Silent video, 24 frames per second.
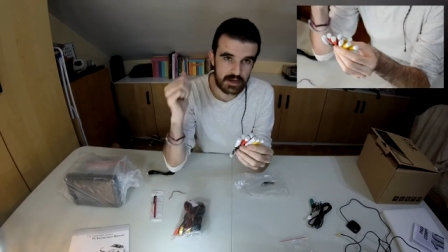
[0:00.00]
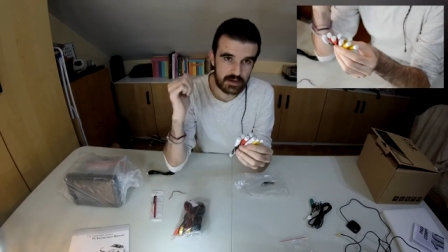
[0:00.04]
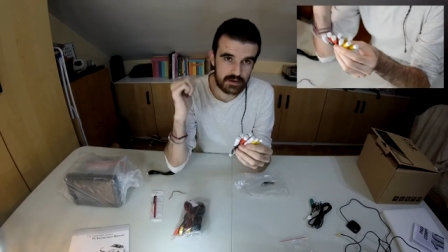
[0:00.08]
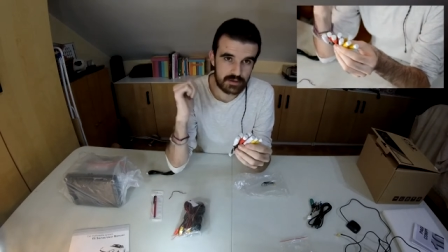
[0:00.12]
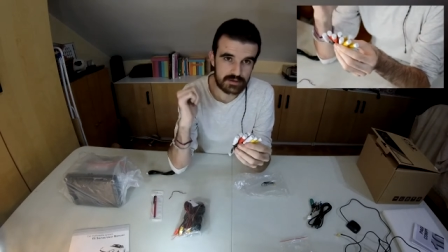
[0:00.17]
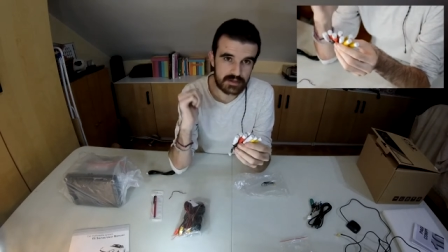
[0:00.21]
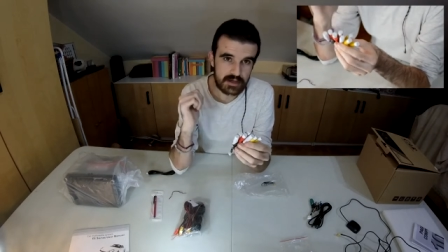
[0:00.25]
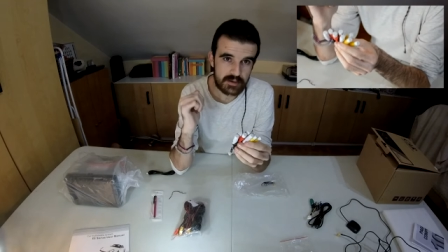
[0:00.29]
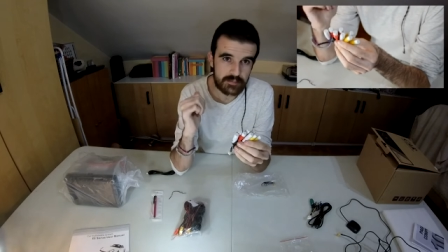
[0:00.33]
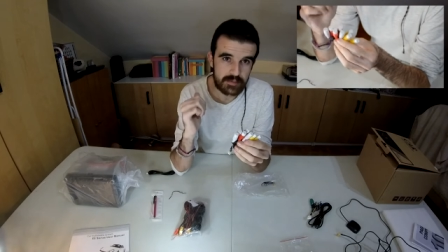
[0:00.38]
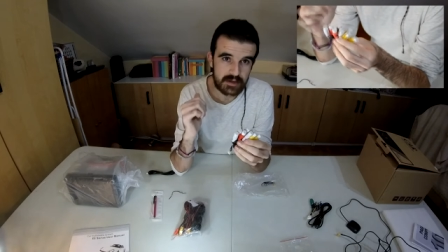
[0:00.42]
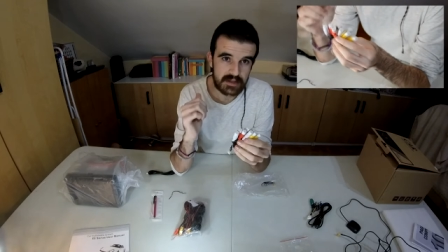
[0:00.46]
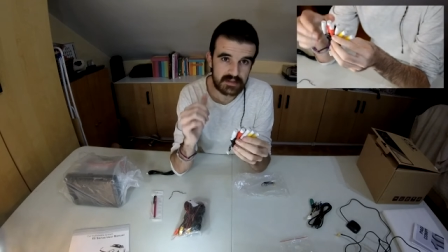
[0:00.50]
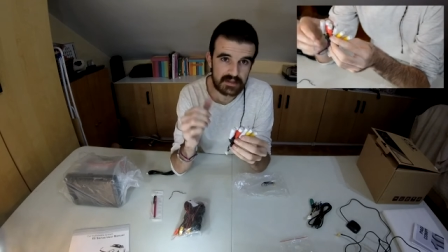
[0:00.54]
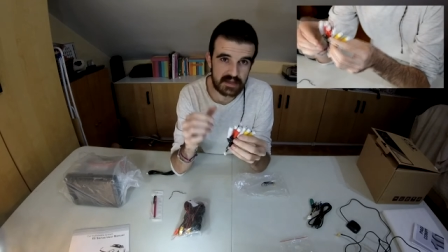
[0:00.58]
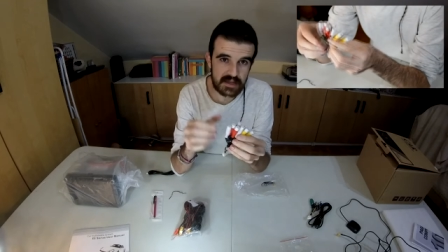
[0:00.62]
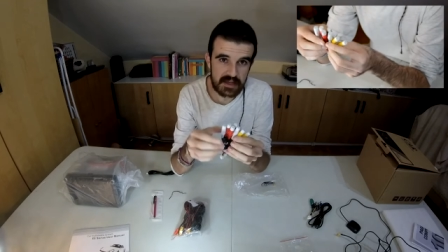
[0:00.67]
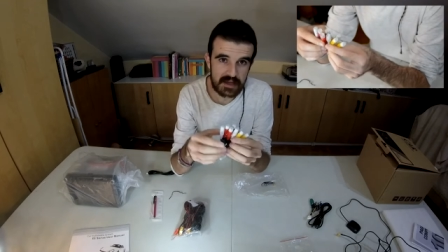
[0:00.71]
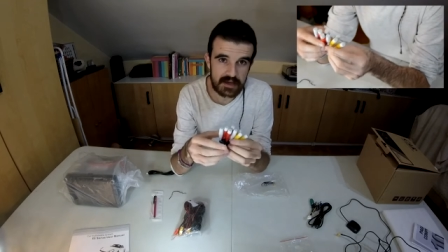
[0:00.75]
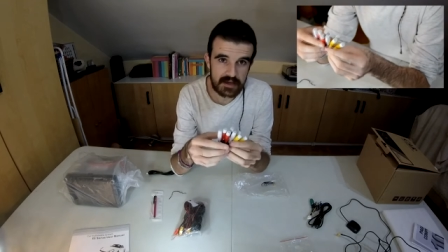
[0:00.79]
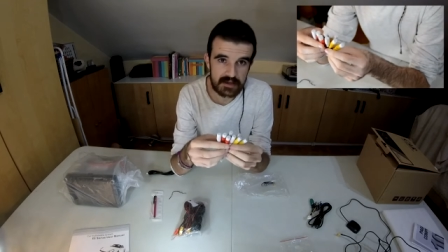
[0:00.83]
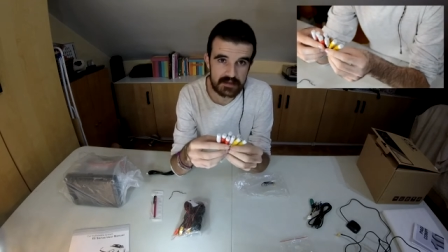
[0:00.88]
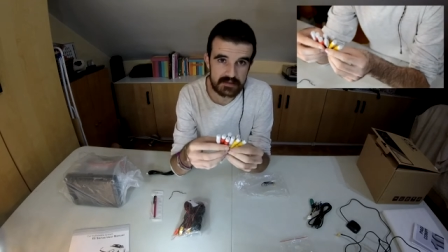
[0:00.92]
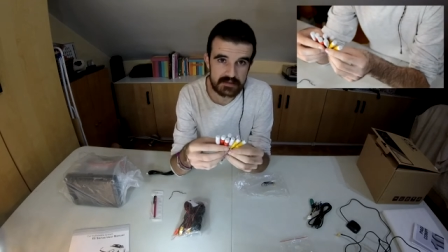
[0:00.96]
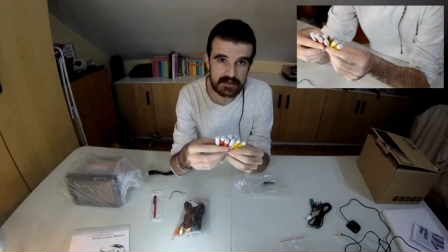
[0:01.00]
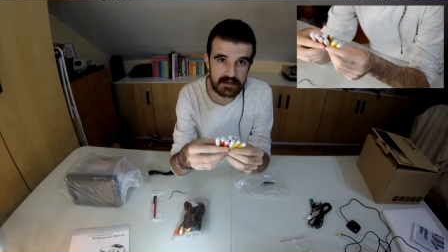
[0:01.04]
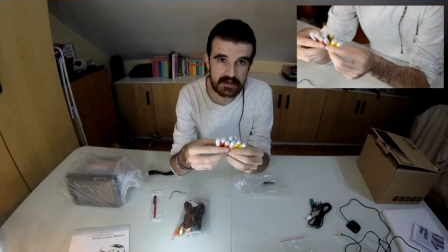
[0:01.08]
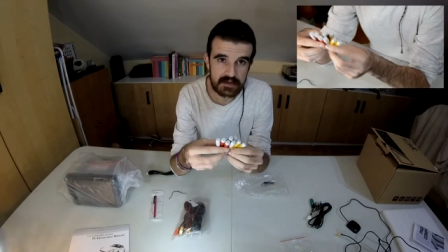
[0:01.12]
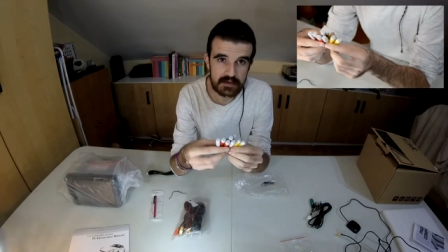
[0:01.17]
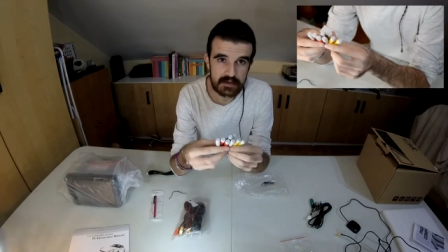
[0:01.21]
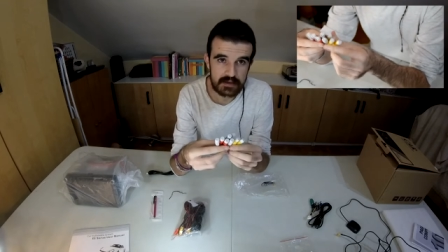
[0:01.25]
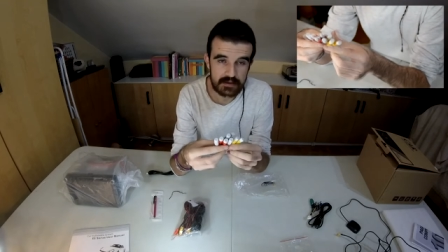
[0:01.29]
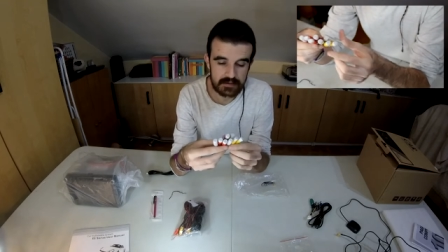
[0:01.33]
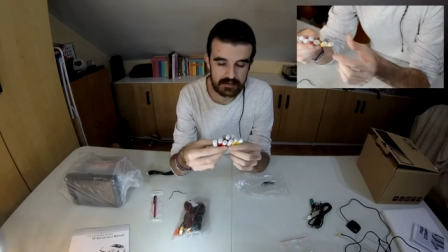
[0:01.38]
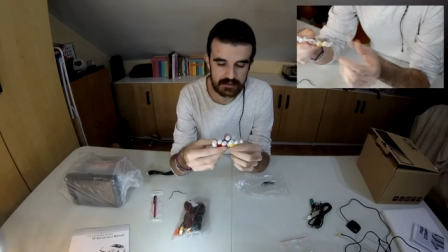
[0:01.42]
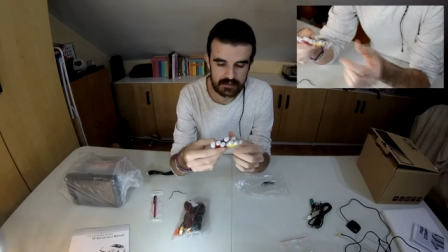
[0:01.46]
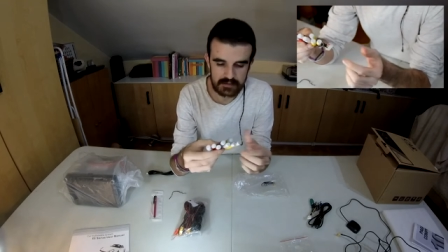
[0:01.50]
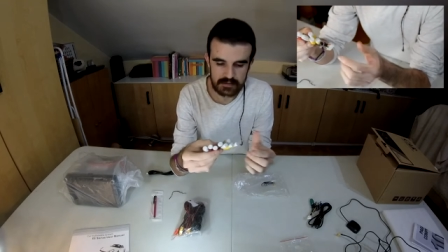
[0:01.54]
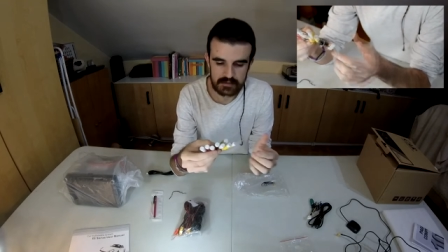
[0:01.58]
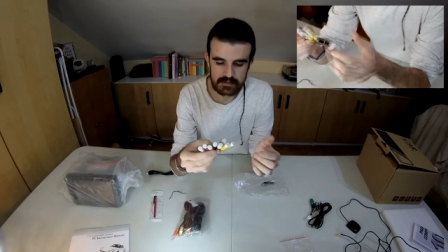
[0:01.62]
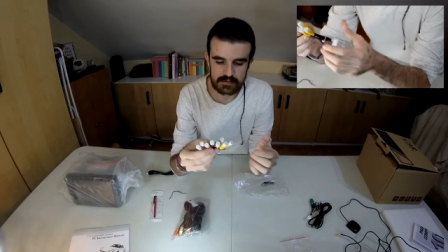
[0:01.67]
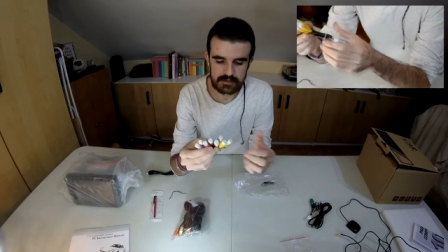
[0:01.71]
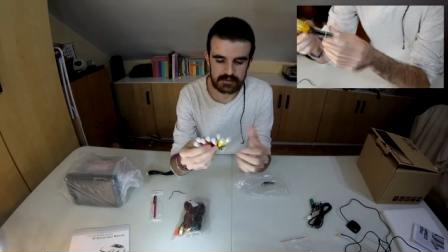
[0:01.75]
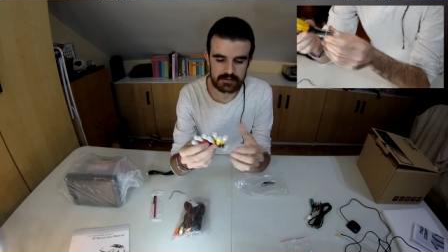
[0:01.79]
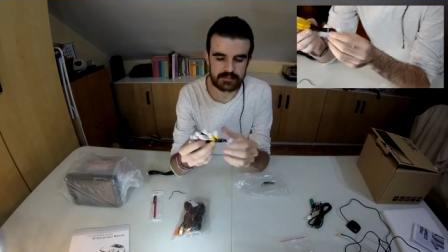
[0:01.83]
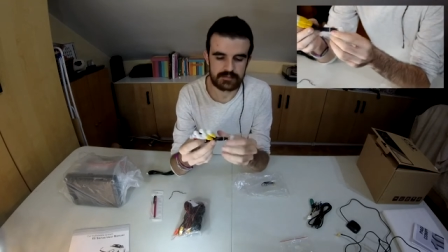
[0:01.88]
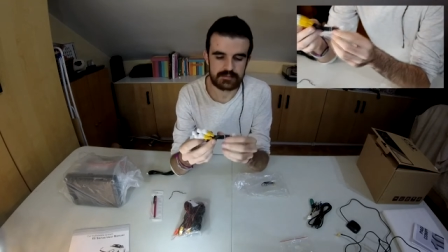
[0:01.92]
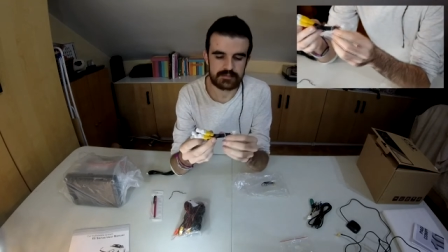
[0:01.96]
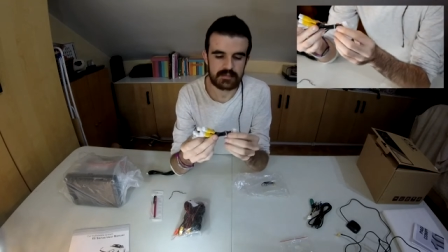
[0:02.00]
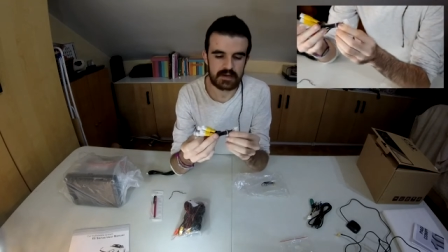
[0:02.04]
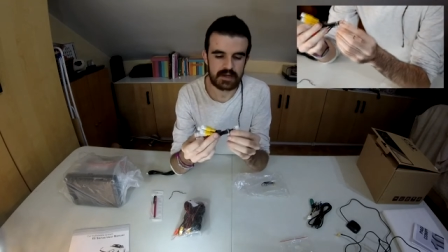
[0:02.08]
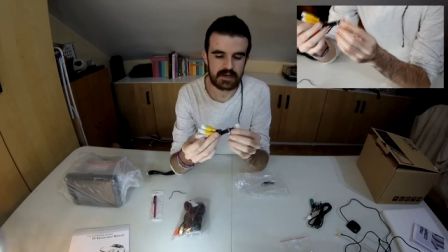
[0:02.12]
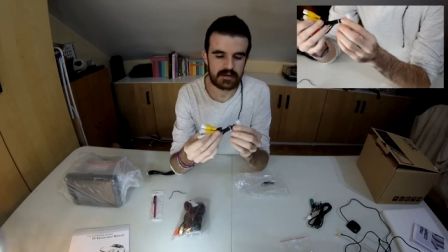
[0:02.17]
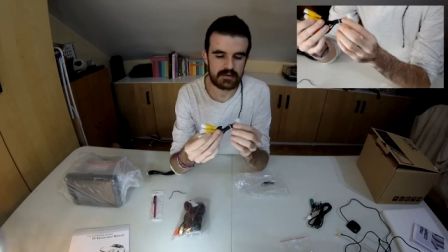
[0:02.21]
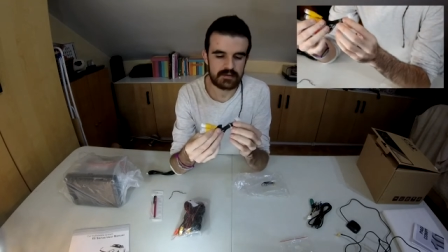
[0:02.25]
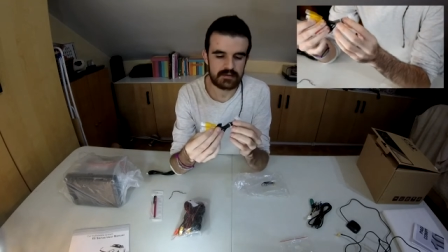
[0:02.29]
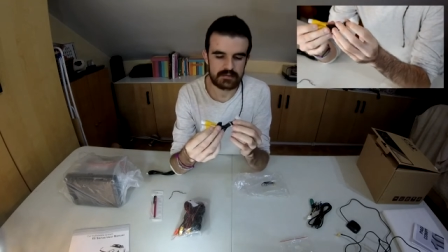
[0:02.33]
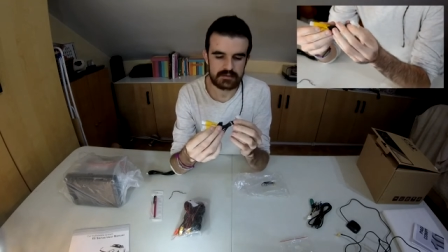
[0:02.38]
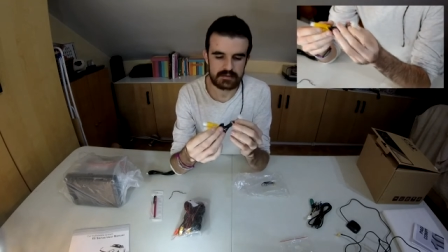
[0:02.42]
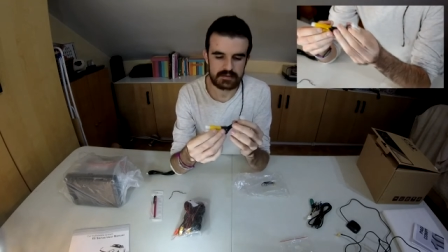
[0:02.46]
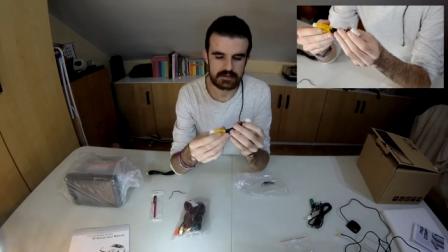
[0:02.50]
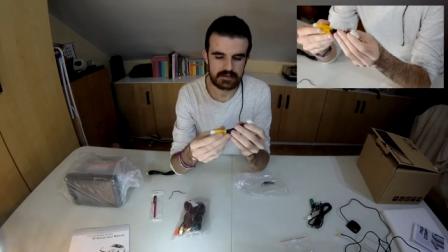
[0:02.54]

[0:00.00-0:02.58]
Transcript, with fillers: en otras pantallas externas. ¿Vale?